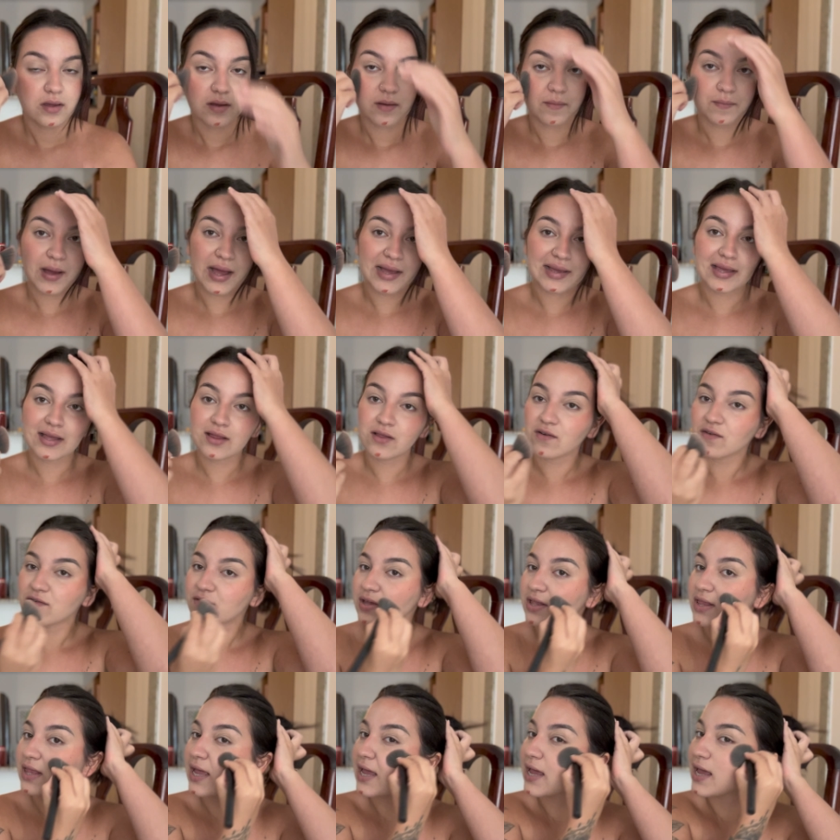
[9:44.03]
Paguei
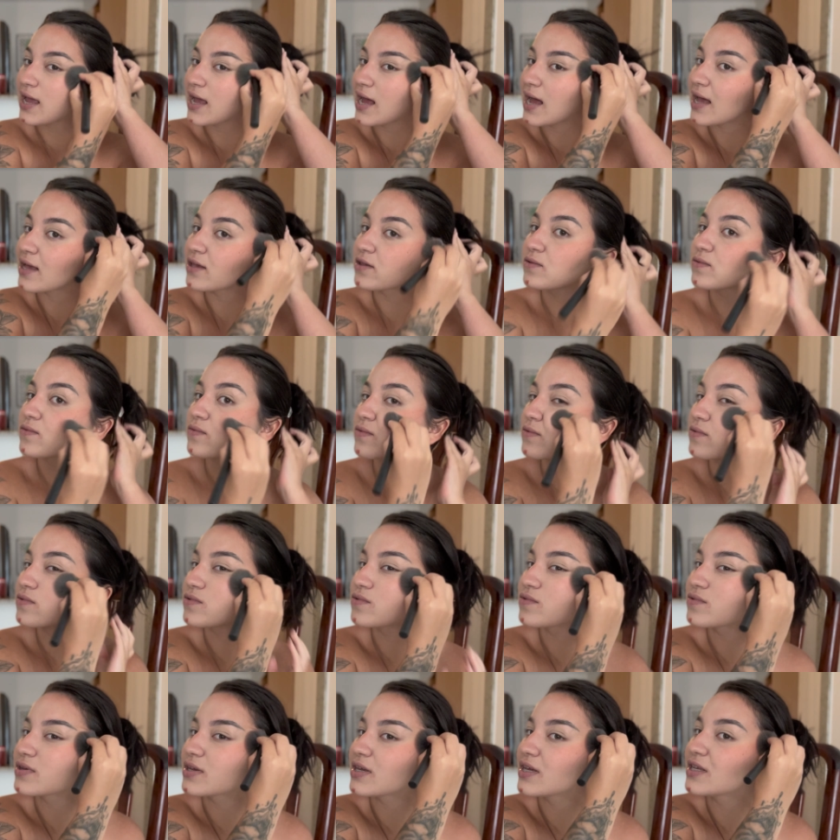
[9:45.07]
90 reais no,
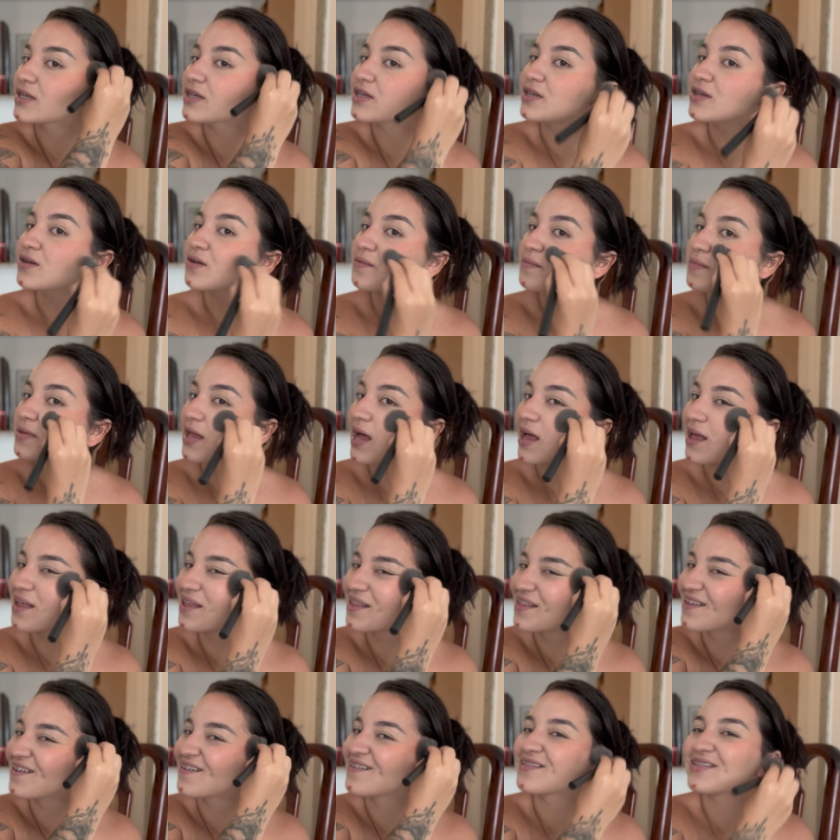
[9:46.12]
no kit de
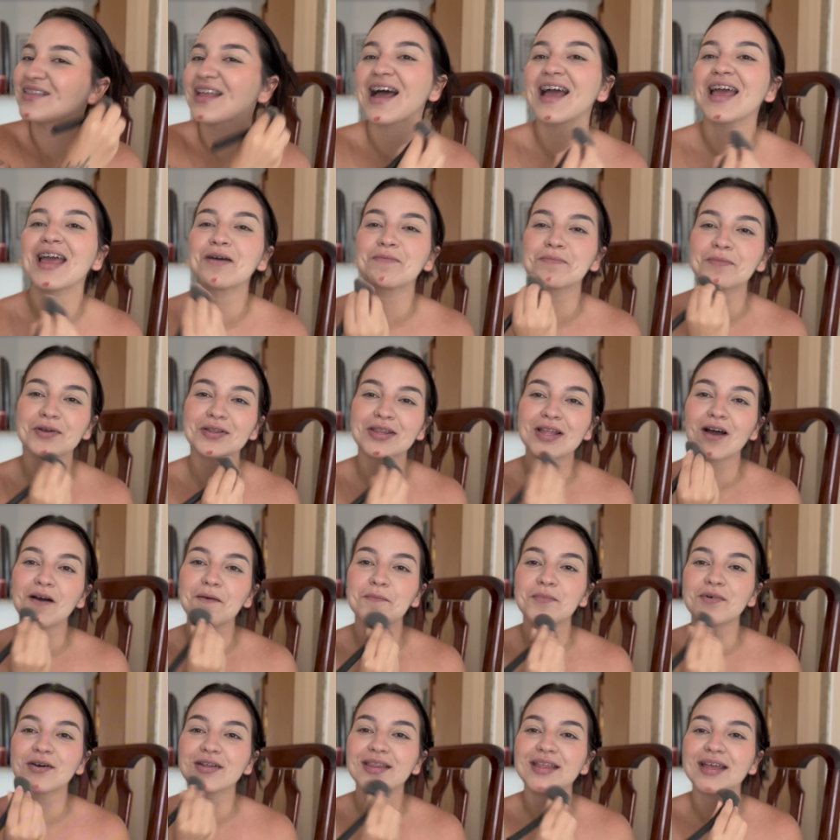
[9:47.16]
iluminador. Na época eu
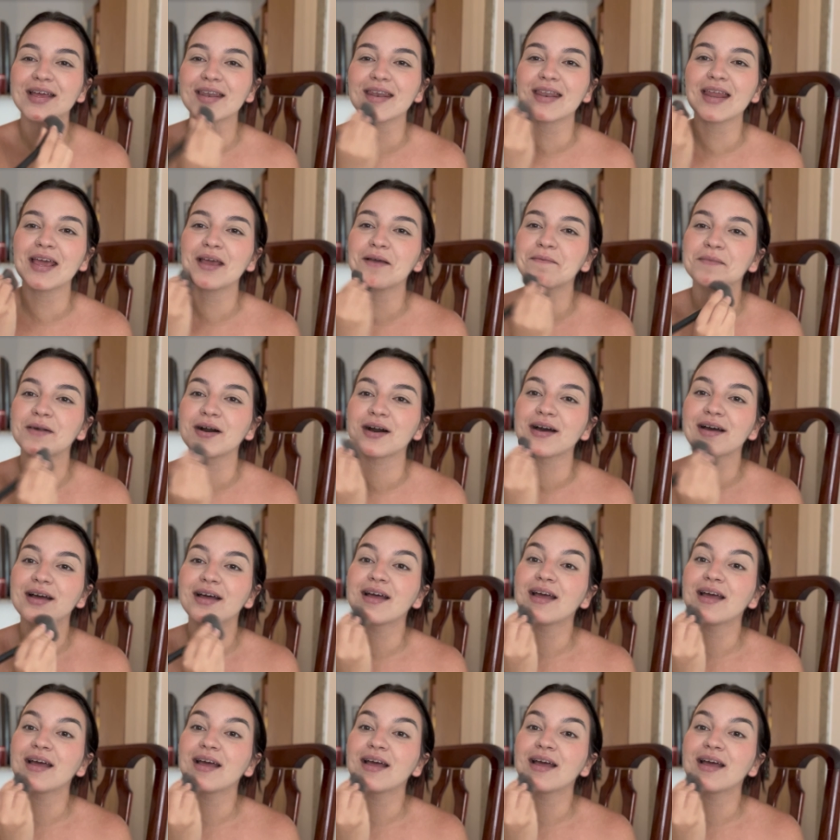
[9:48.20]
tava podendo, né, irmã?